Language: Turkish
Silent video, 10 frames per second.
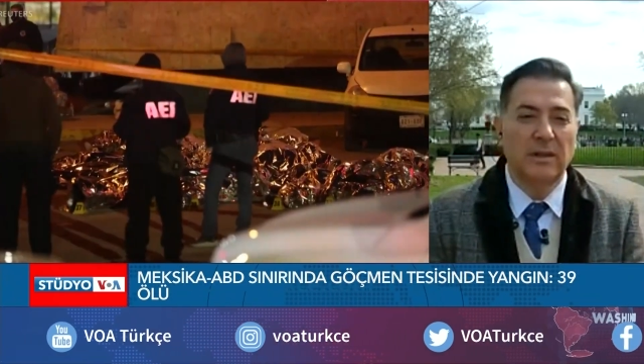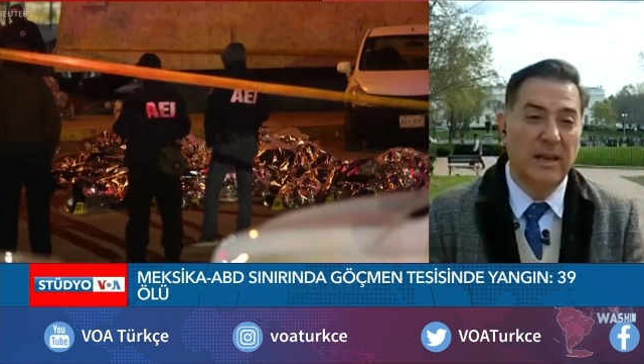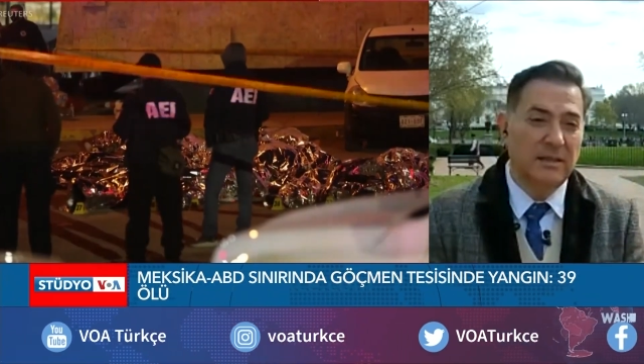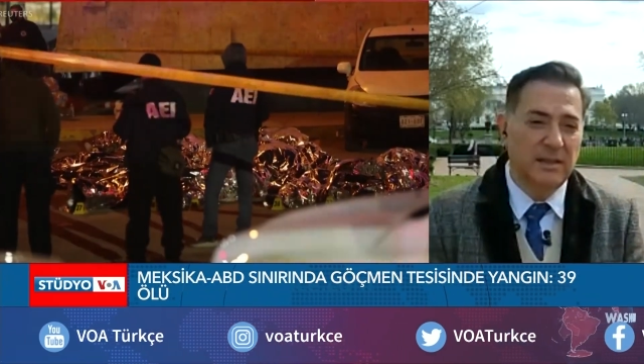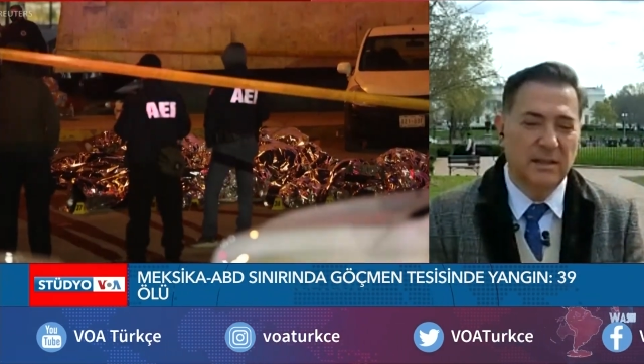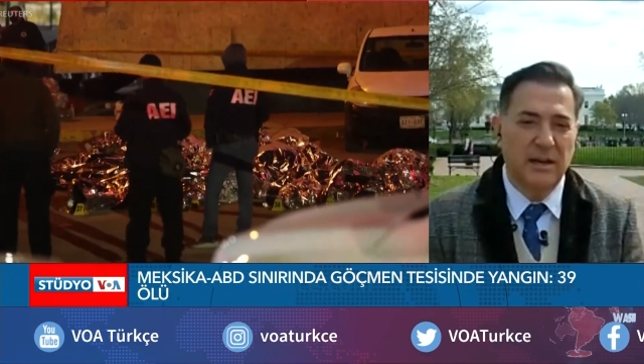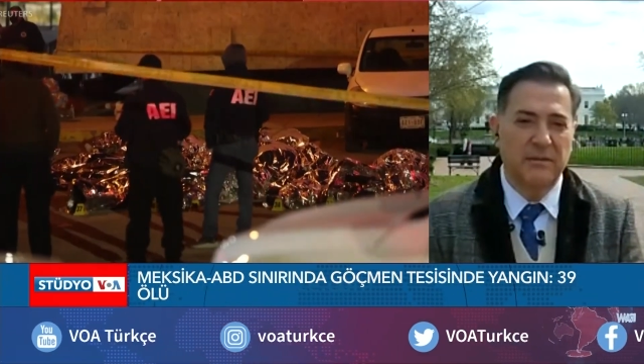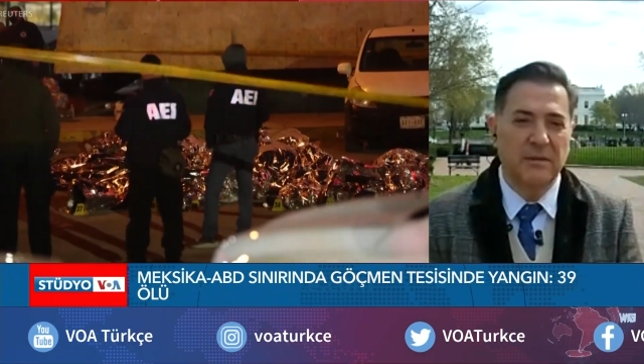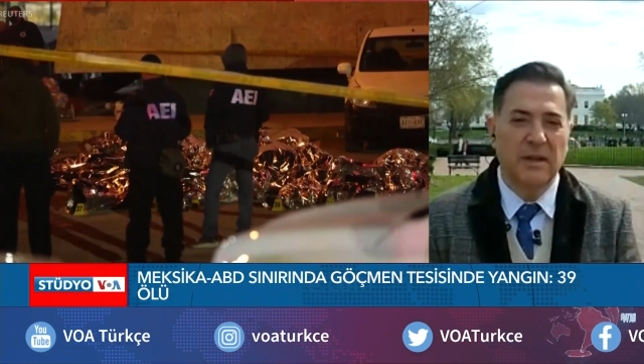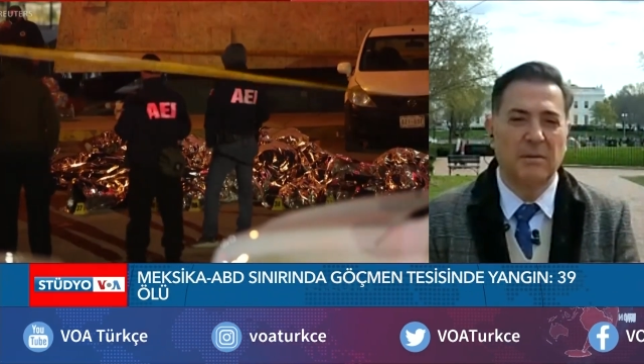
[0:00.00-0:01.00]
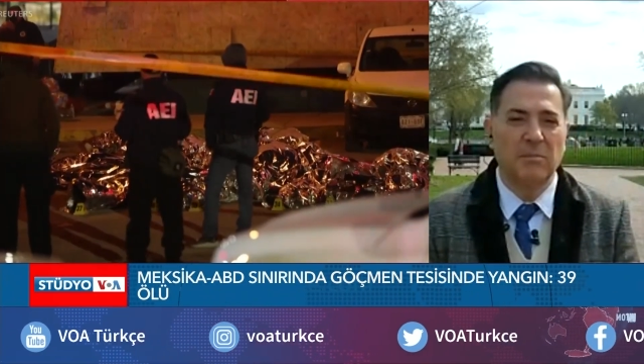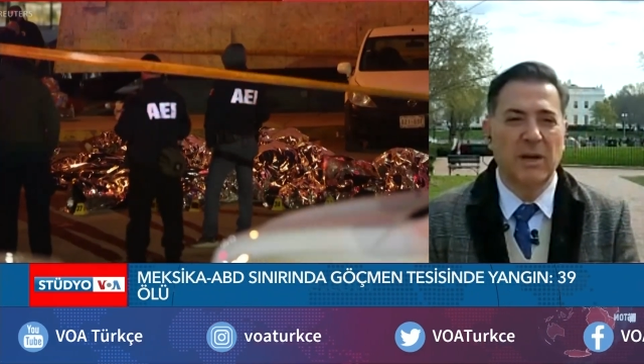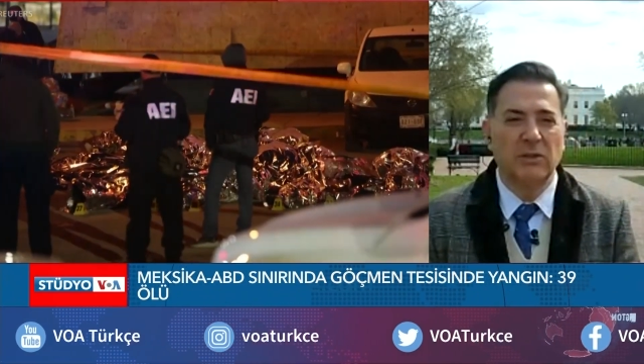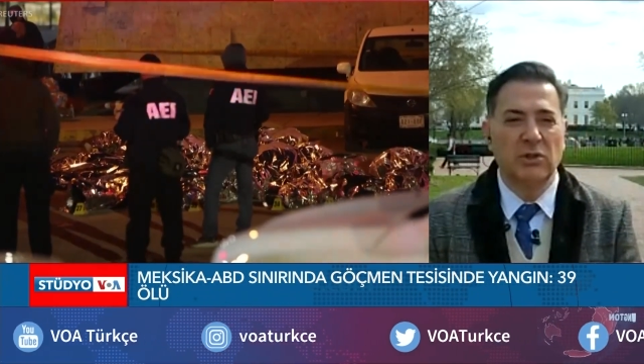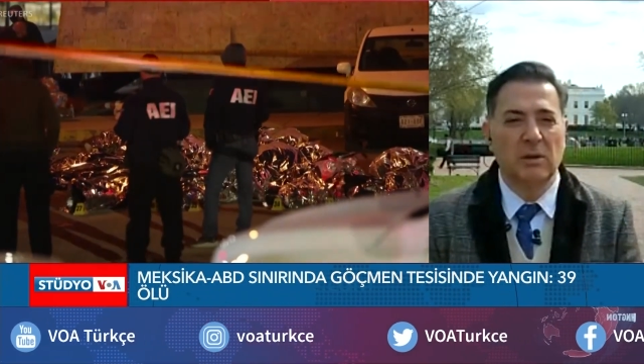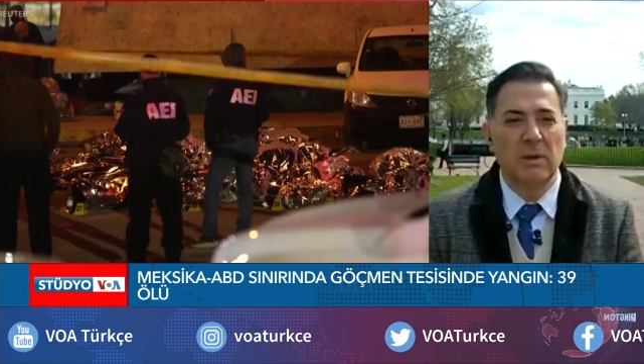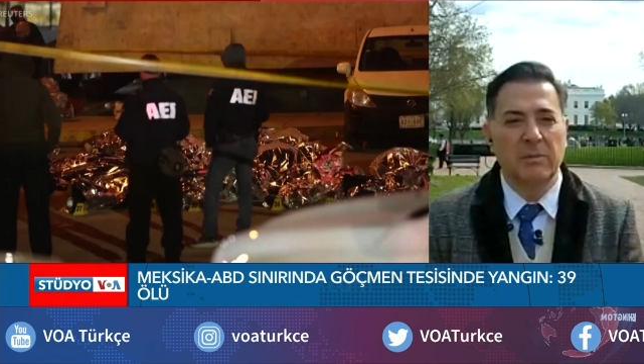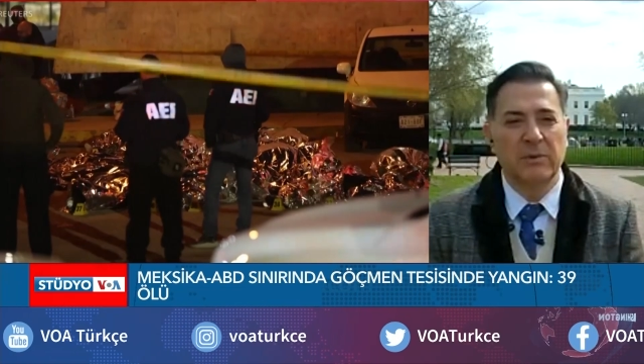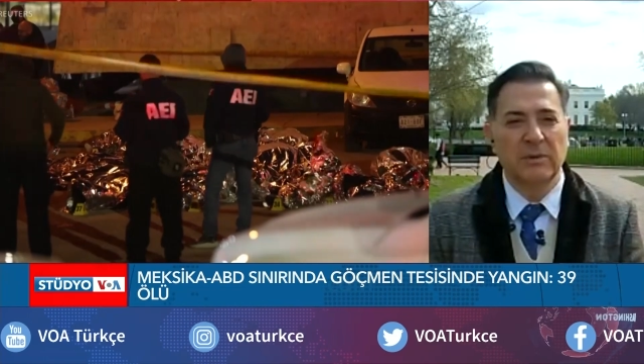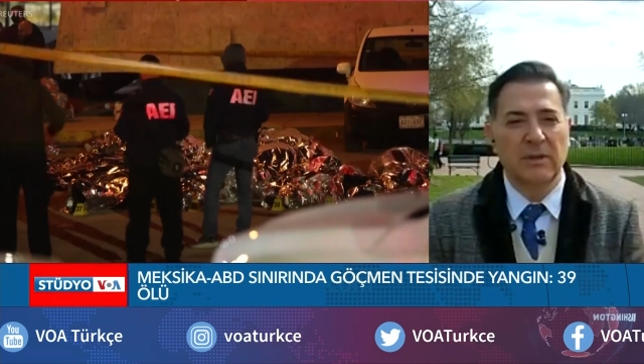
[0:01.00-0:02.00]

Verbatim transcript: Tesis tarafından bir açıklama yapıldı.